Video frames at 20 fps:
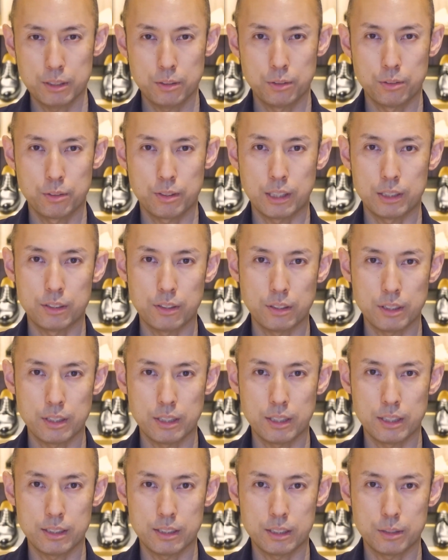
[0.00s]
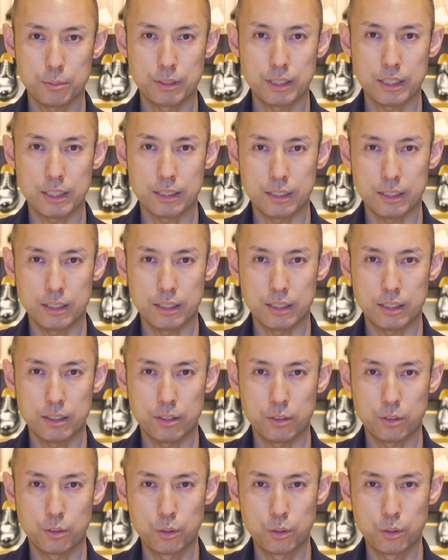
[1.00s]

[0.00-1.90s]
ションのカジュアル化が進む中で、